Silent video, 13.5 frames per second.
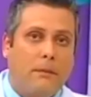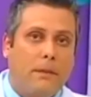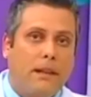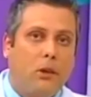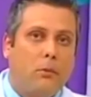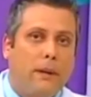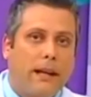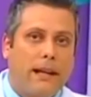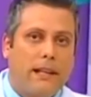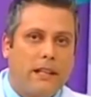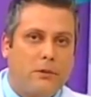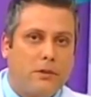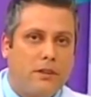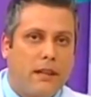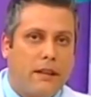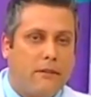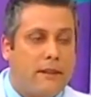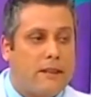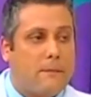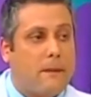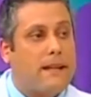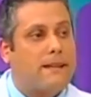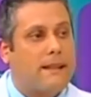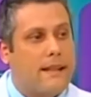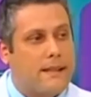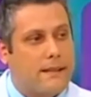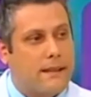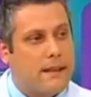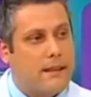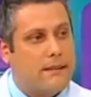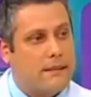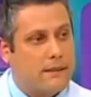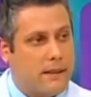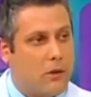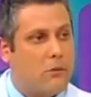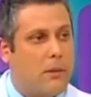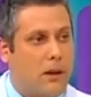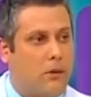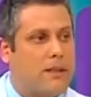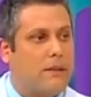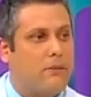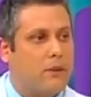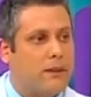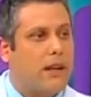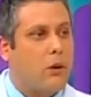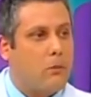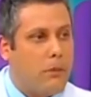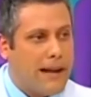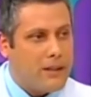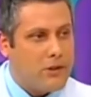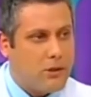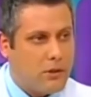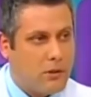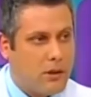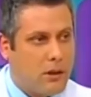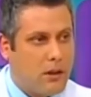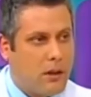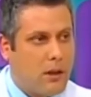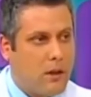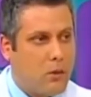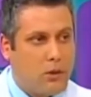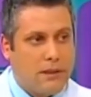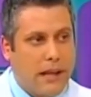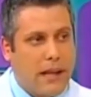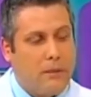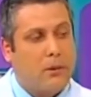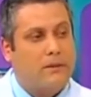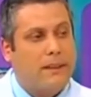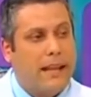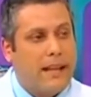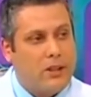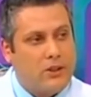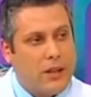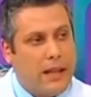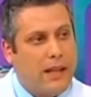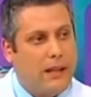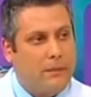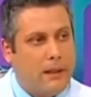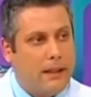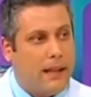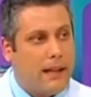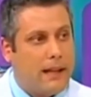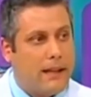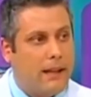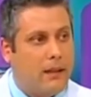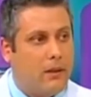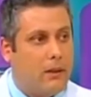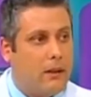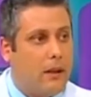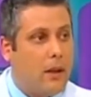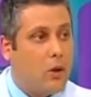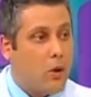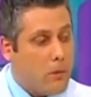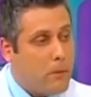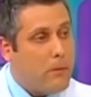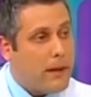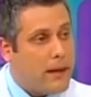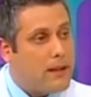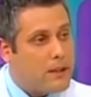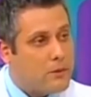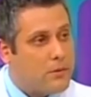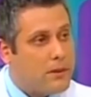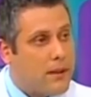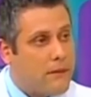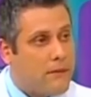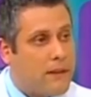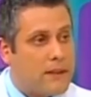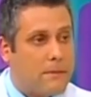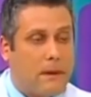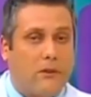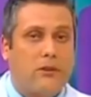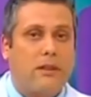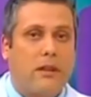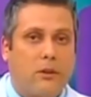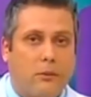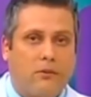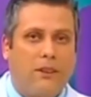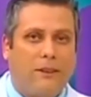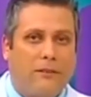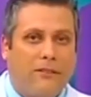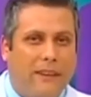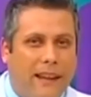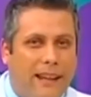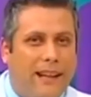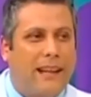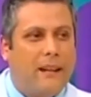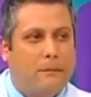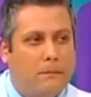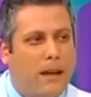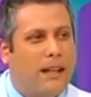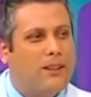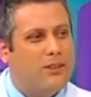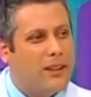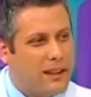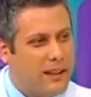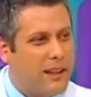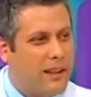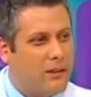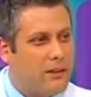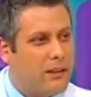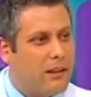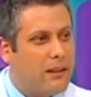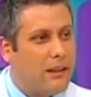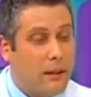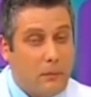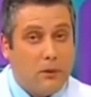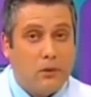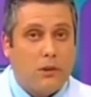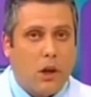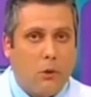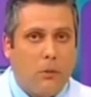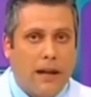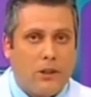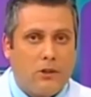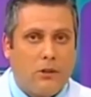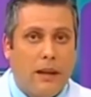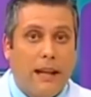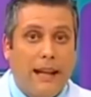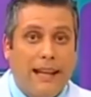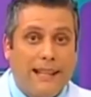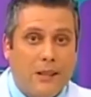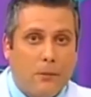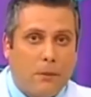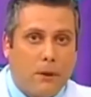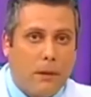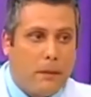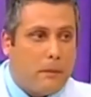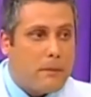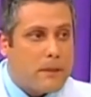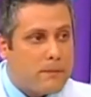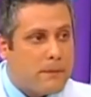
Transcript: também tem um mecanismo de defesa para esquecer. Se alguma coisa foi traumático, o cérebro tende a eliminar aquilo como um mecanismo de defesa, para você não viver lembrando daquilo é muito traumático. Esse é um problema para